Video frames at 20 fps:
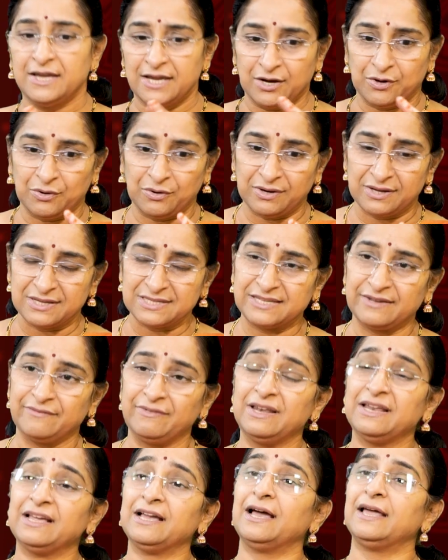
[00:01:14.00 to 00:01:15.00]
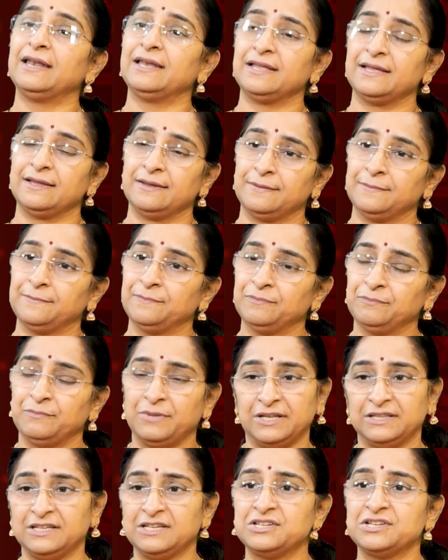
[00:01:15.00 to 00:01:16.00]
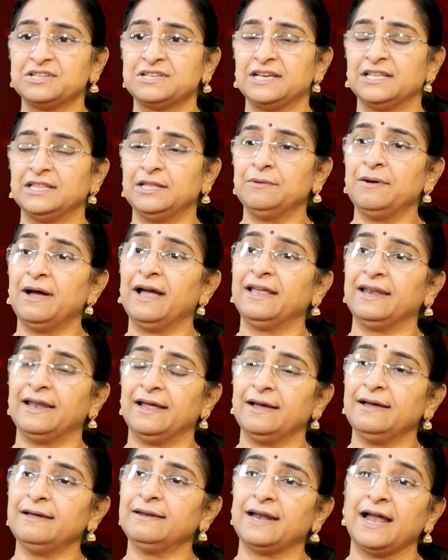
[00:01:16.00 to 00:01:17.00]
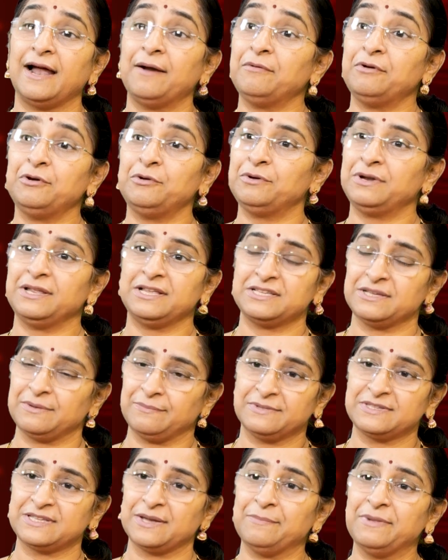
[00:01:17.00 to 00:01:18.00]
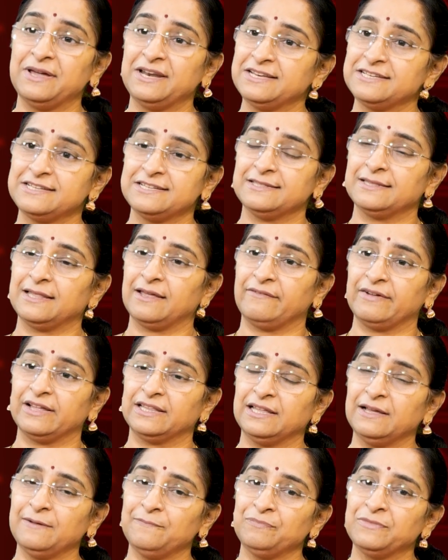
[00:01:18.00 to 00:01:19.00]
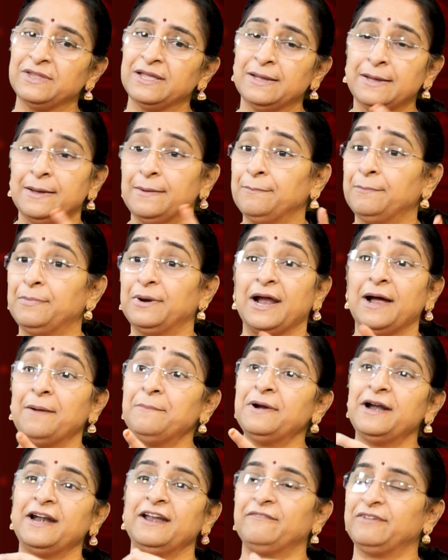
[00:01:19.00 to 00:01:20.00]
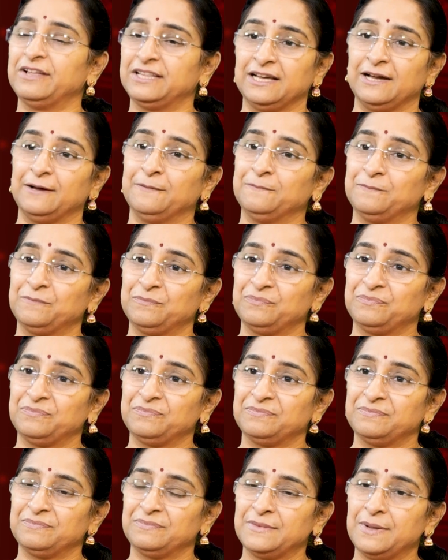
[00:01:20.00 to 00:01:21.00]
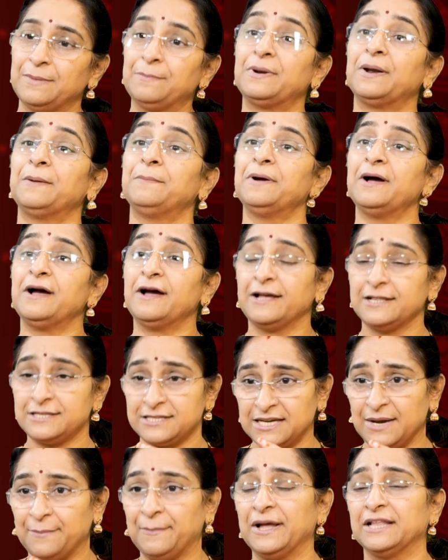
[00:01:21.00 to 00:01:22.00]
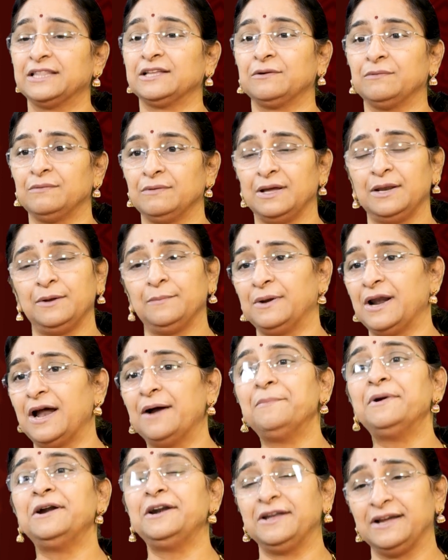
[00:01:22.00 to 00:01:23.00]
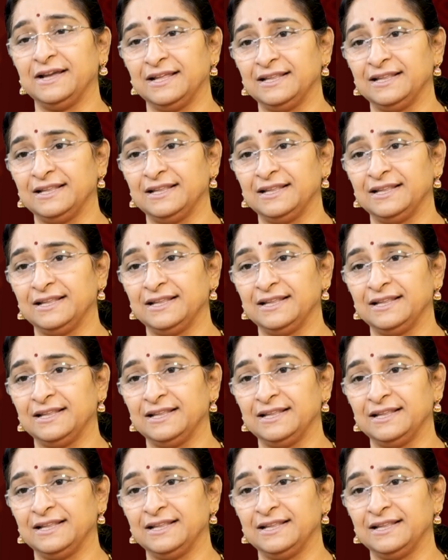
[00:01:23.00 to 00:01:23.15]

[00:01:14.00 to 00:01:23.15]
ఇక్కడ ఒక శివలింగాన్ని ప్రతిష్ఠ చేద్దాం ఆయన రావణుని సంహరించిన తర్వాత బ్రాహ్మణ వధ బ్రహ్మహత్య పాతకం ఆయన బ్రాహ్మణుడు